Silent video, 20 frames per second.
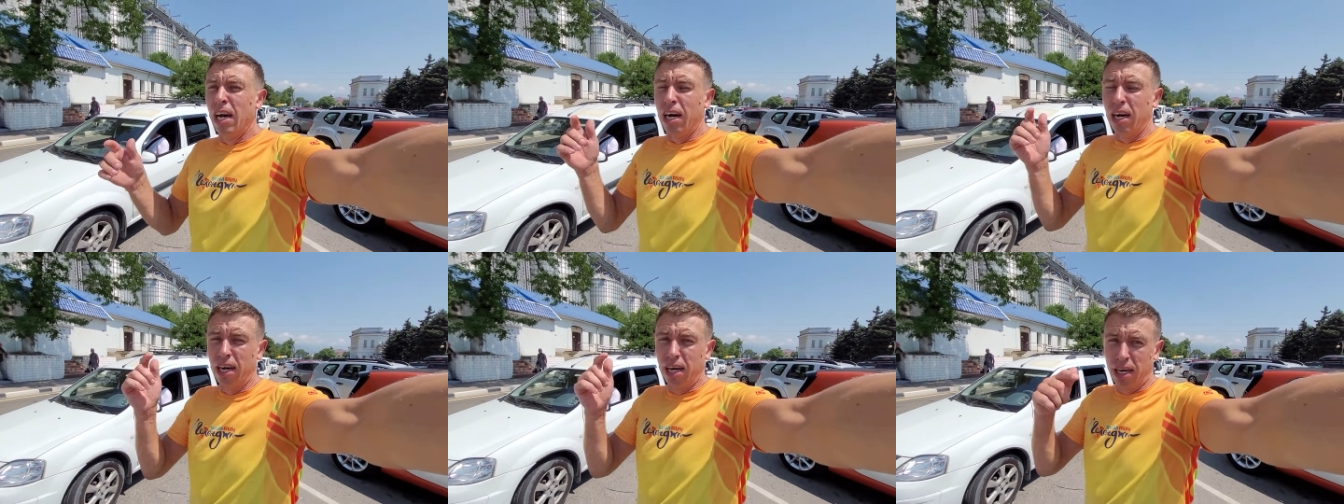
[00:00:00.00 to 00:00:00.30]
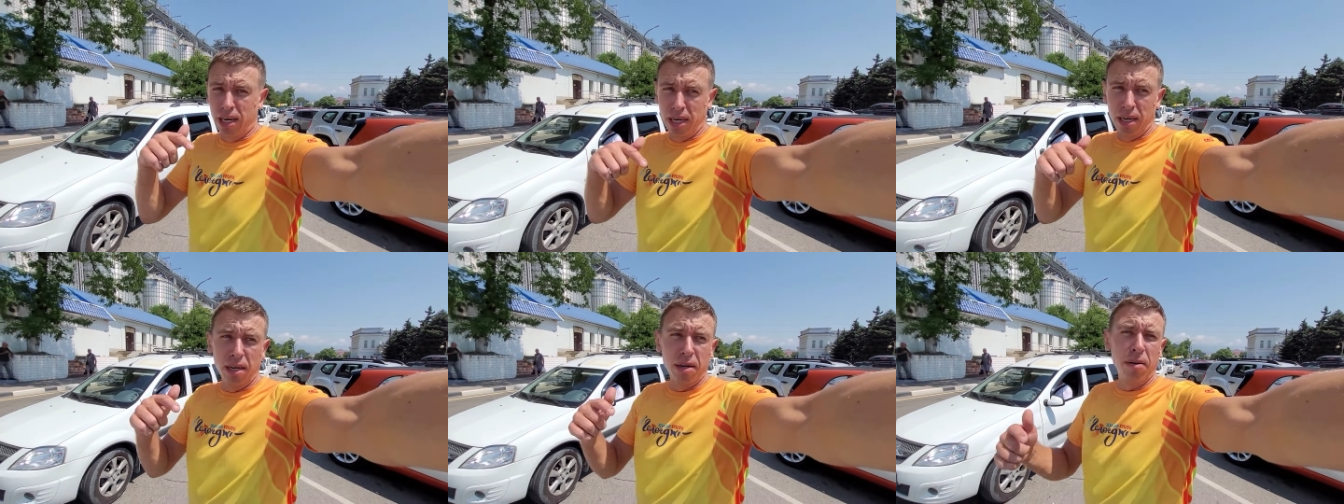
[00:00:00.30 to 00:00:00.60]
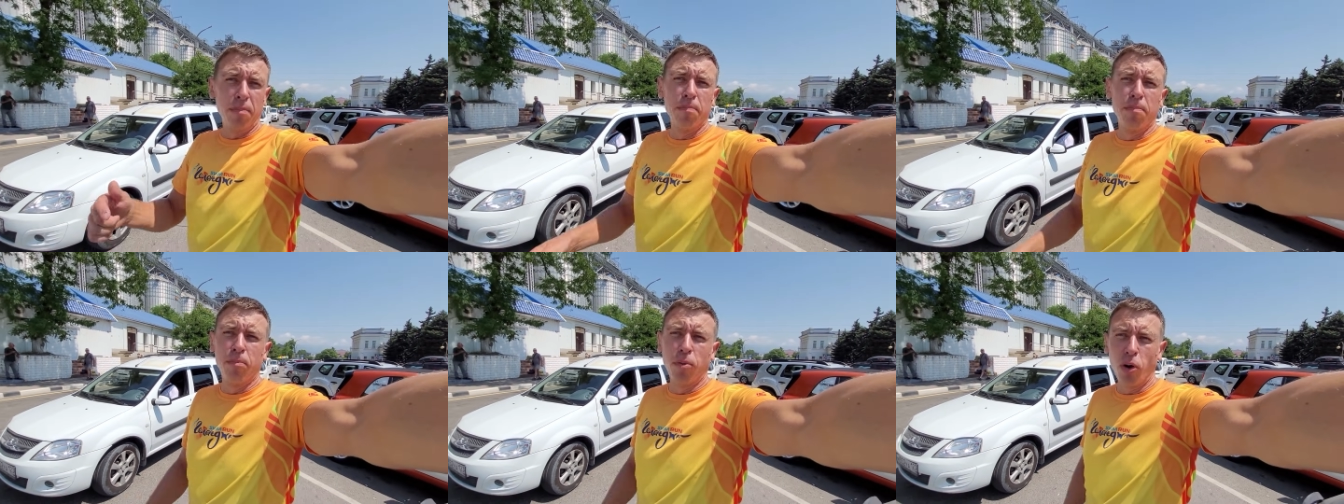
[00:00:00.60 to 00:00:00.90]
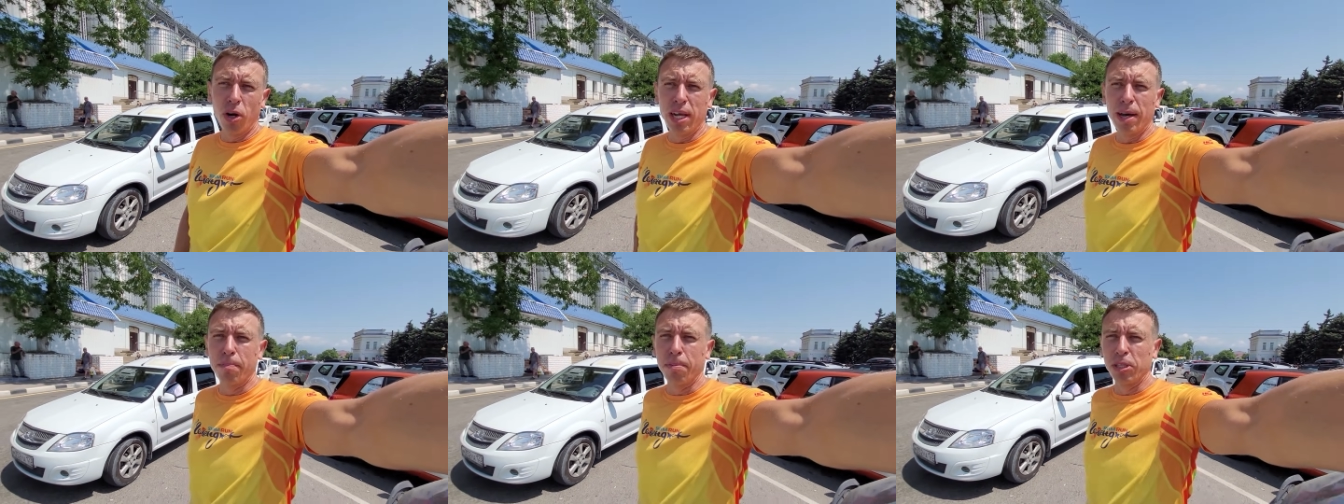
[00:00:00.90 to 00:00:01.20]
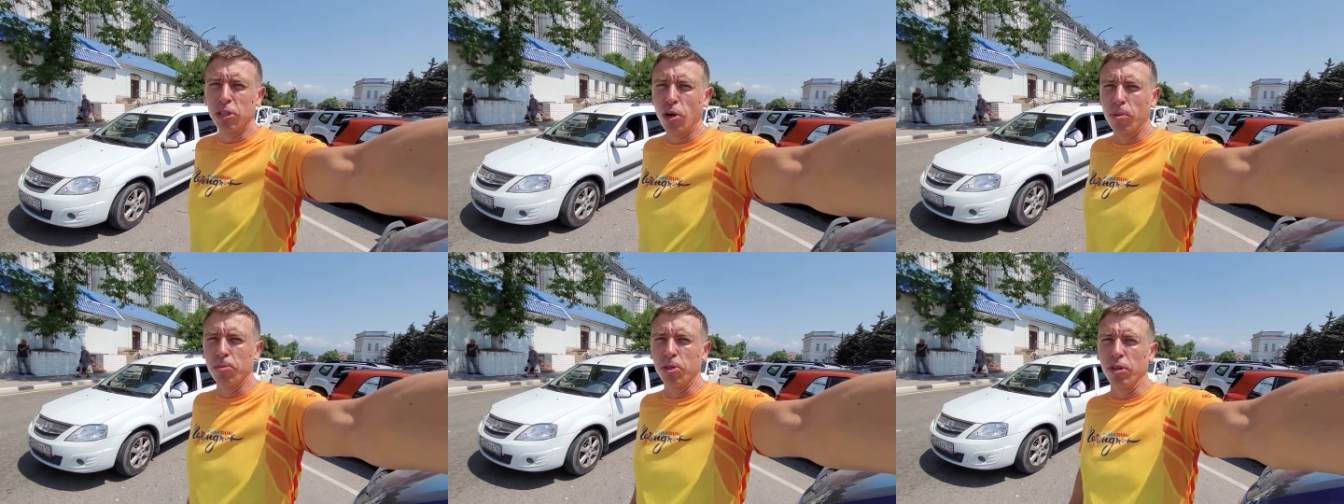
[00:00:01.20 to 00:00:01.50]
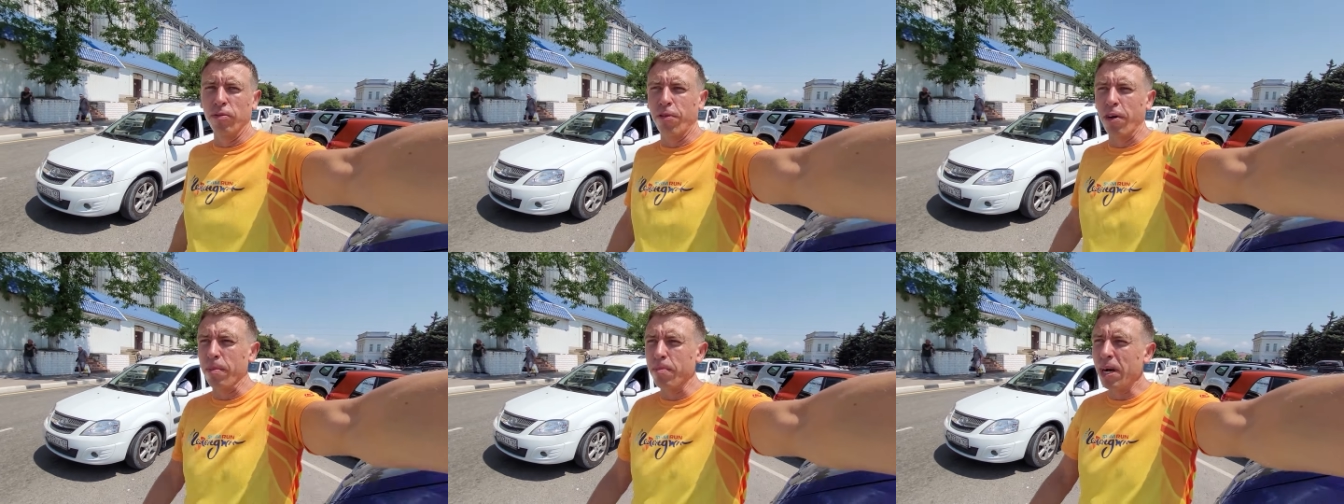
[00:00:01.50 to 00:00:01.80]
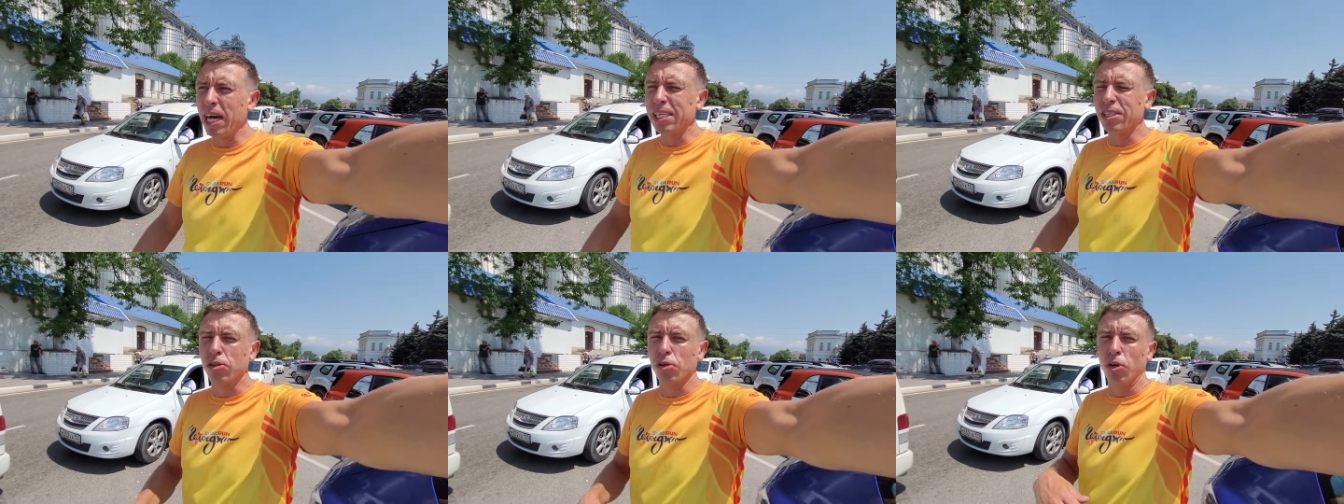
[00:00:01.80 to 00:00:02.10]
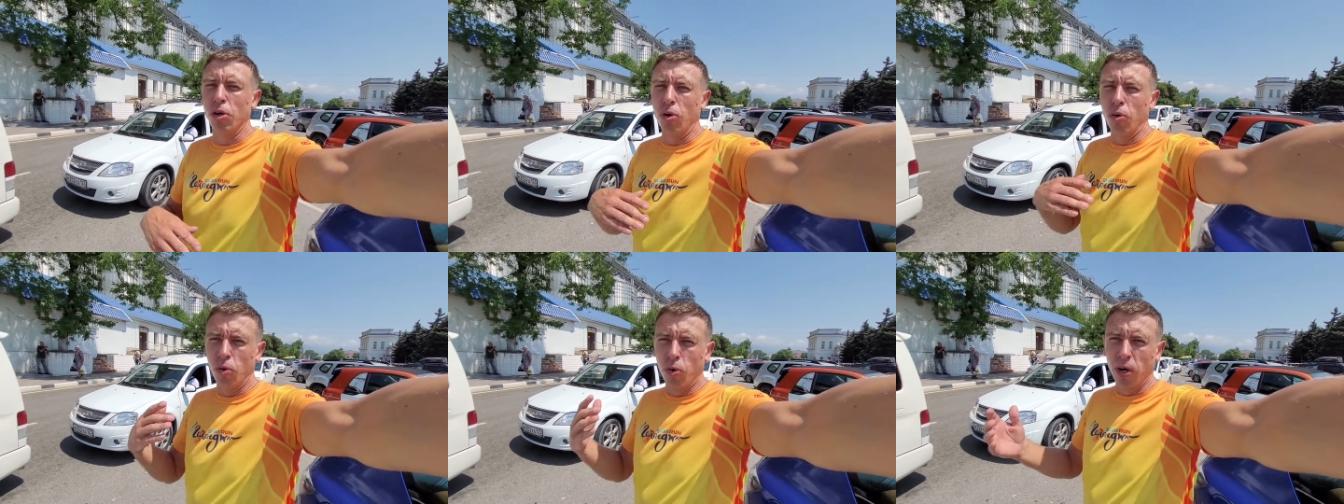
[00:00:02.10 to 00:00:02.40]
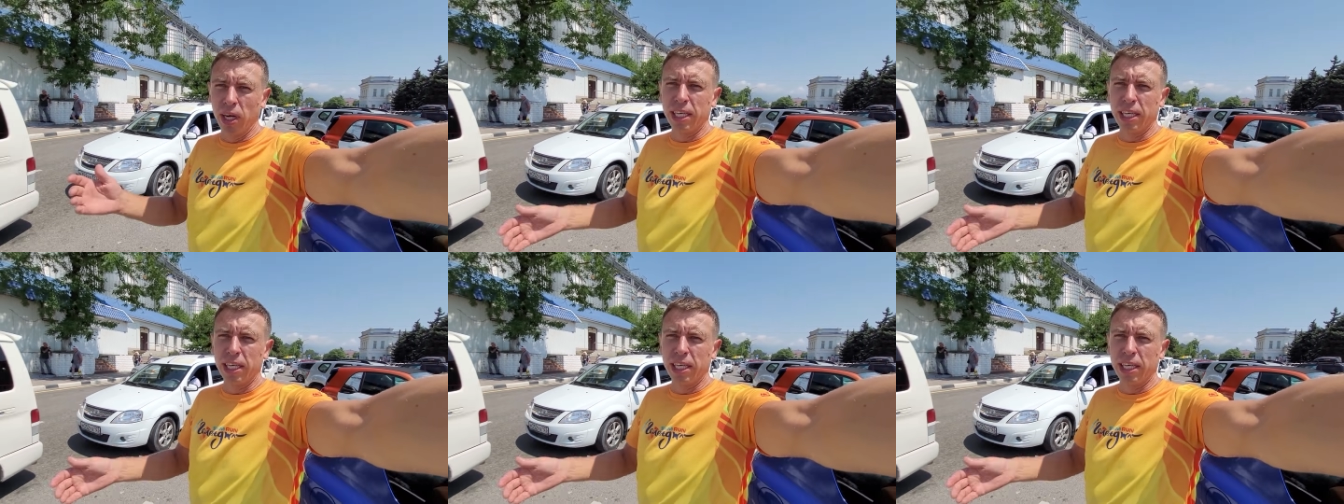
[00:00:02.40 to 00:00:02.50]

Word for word: э, более подробную информацию о